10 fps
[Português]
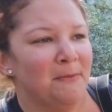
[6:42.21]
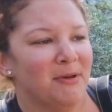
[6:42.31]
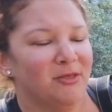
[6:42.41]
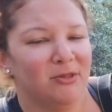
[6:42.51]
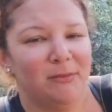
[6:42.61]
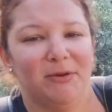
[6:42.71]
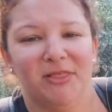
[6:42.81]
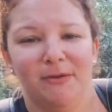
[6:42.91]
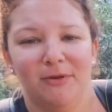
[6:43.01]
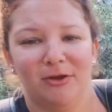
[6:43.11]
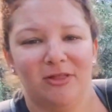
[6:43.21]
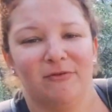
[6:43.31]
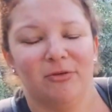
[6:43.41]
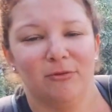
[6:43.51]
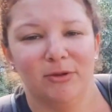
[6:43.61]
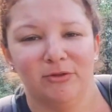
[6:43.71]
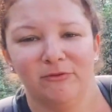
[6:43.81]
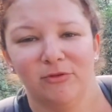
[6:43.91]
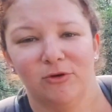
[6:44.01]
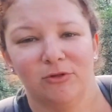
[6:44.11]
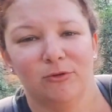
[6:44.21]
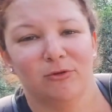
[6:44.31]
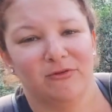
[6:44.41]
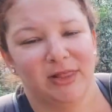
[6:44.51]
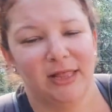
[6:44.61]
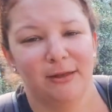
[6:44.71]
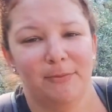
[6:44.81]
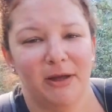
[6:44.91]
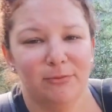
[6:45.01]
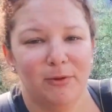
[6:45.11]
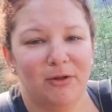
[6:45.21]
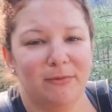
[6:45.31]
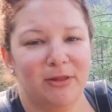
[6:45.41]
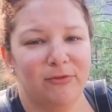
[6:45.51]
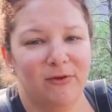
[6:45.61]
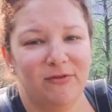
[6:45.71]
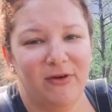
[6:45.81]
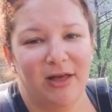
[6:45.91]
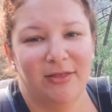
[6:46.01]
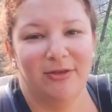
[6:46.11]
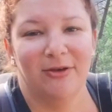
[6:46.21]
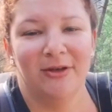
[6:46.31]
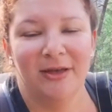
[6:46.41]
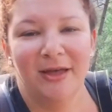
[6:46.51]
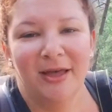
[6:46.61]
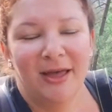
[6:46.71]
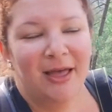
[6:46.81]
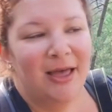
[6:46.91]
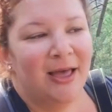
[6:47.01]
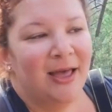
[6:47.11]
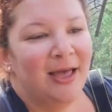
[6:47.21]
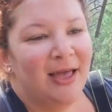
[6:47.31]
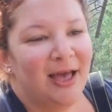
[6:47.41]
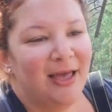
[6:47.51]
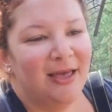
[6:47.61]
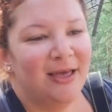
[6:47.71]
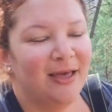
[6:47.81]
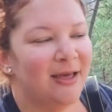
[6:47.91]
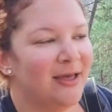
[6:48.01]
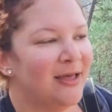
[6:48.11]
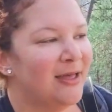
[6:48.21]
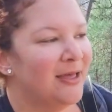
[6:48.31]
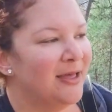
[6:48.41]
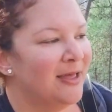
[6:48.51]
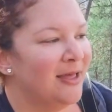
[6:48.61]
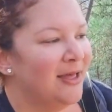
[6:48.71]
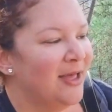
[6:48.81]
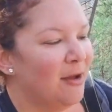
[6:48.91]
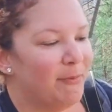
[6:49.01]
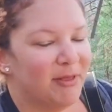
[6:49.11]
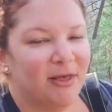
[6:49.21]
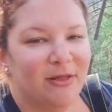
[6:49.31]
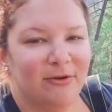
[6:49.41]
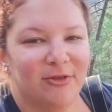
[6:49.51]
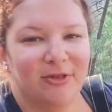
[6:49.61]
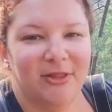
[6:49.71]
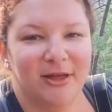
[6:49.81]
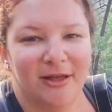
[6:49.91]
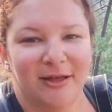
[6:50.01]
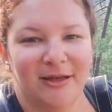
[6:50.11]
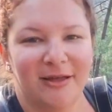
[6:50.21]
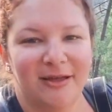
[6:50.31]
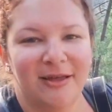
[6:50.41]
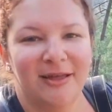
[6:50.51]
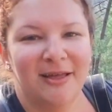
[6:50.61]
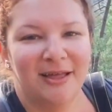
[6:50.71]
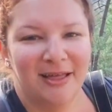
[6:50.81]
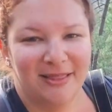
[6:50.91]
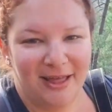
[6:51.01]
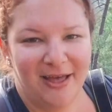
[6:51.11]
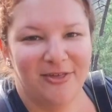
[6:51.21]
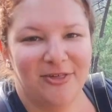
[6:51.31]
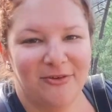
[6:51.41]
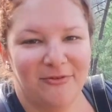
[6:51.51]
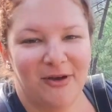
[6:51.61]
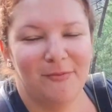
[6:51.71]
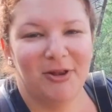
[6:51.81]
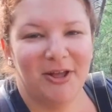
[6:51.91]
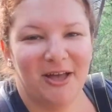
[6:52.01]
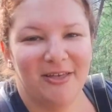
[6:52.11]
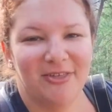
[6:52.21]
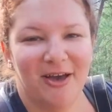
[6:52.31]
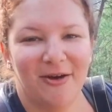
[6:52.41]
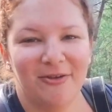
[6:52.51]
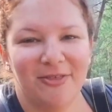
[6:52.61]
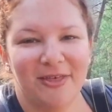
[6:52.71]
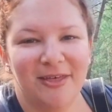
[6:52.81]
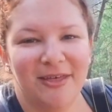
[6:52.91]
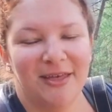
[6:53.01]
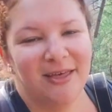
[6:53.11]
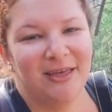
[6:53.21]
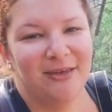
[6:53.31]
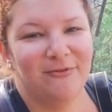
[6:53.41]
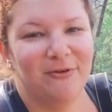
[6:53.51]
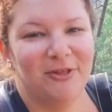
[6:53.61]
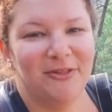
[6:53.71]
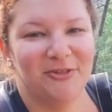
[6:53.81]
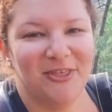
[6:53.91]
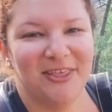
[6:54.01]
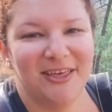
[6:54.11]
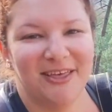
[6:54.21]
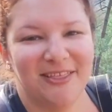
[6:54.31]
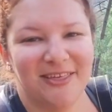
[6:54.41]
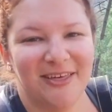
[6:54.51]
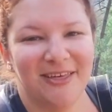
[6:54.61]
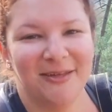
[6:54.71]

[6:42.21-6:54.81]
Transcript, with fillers: Mas eu nem percebi que eu tava subindo 28 curvas. Essa parte pelo menos foi fácil. E aí eu passei a noite na Nash Family Guest House e voltei no dia seguinte.